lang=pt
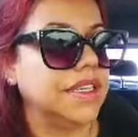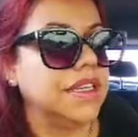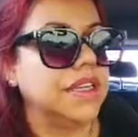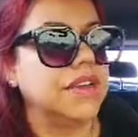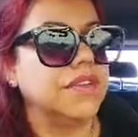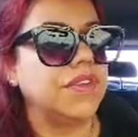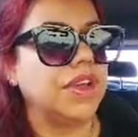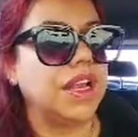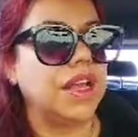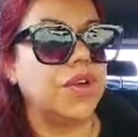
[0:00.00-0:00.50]

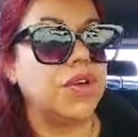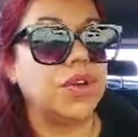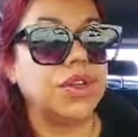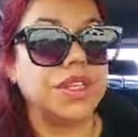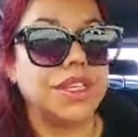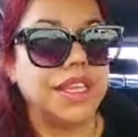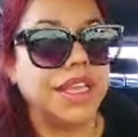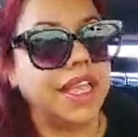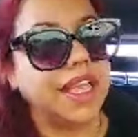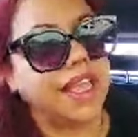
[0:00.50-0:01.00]
falar:
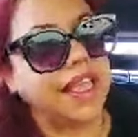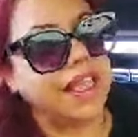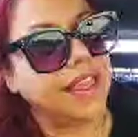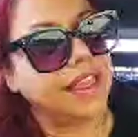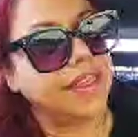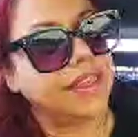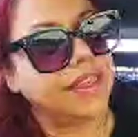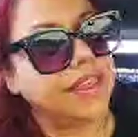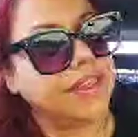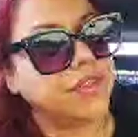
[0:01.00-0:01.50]

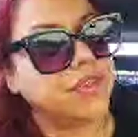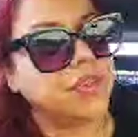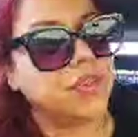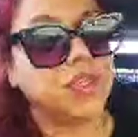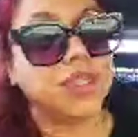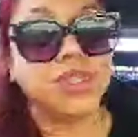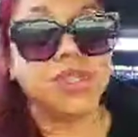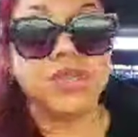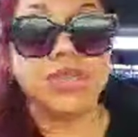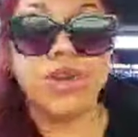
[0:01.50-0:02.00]
ok, acho que
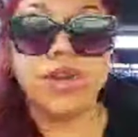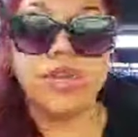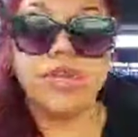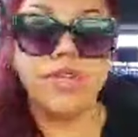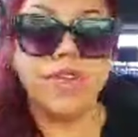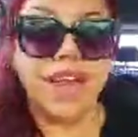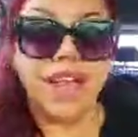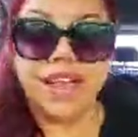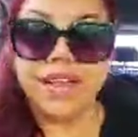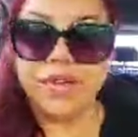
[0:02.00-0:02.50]
isso não
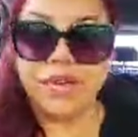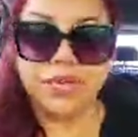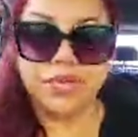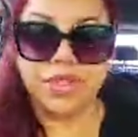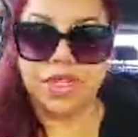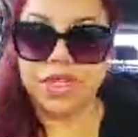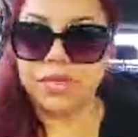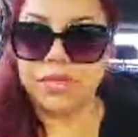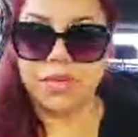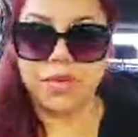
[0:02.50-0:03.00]
vai
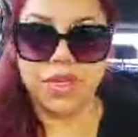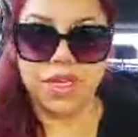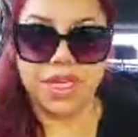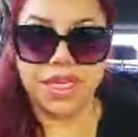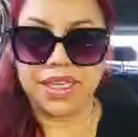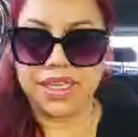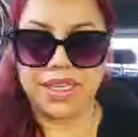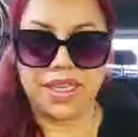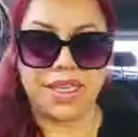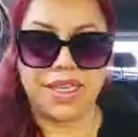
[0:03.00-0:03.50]
contribuir
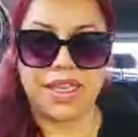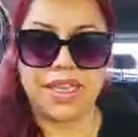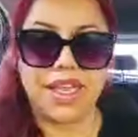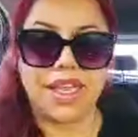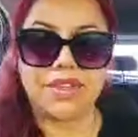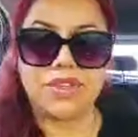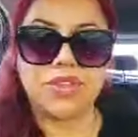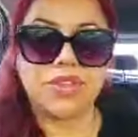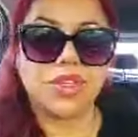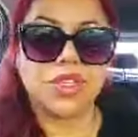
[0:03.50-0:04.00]
aqui,
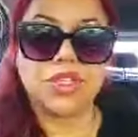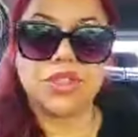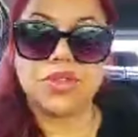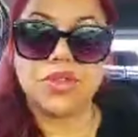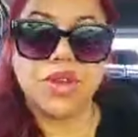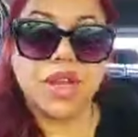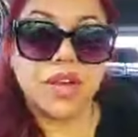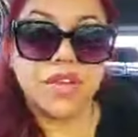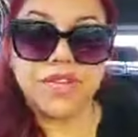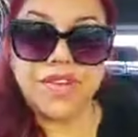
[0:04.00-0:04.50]
acho que isso
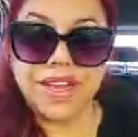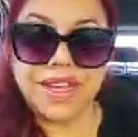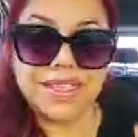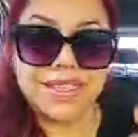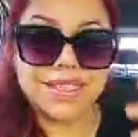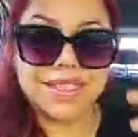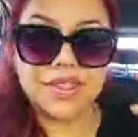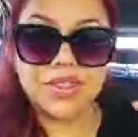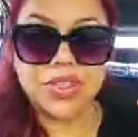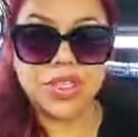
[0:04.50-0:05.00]
não vai
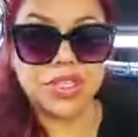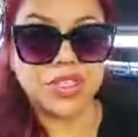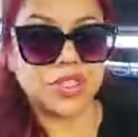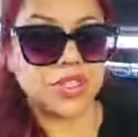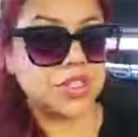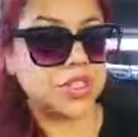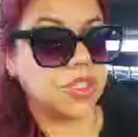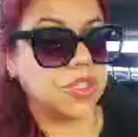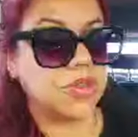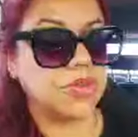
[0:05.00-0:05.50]
ser
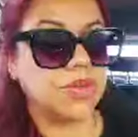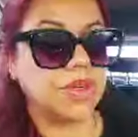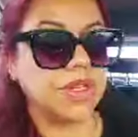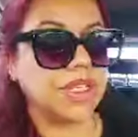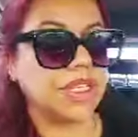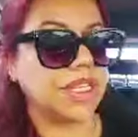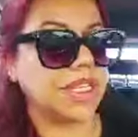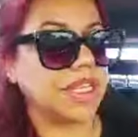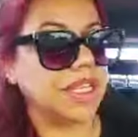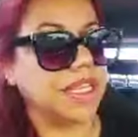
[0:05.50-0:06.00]
gentil
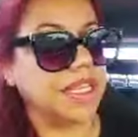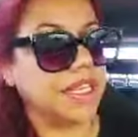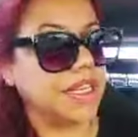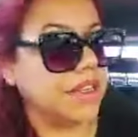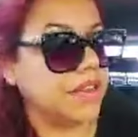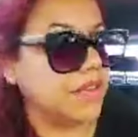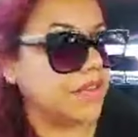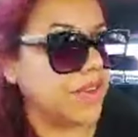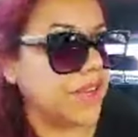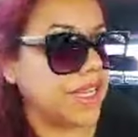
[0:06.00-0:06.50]
aqui,
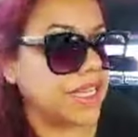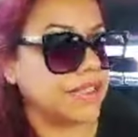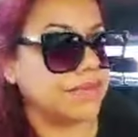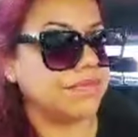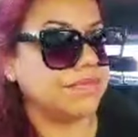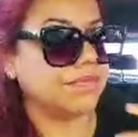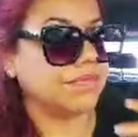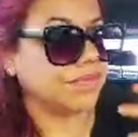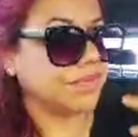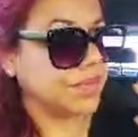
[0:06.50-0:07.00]
não vai,
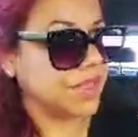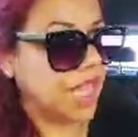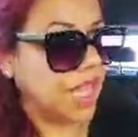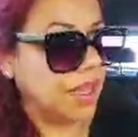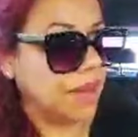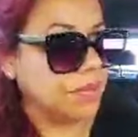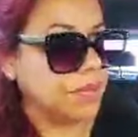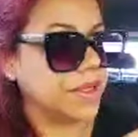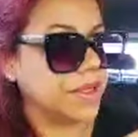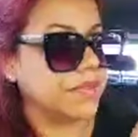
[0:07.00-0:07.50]

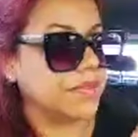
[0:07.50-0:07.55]
sabe?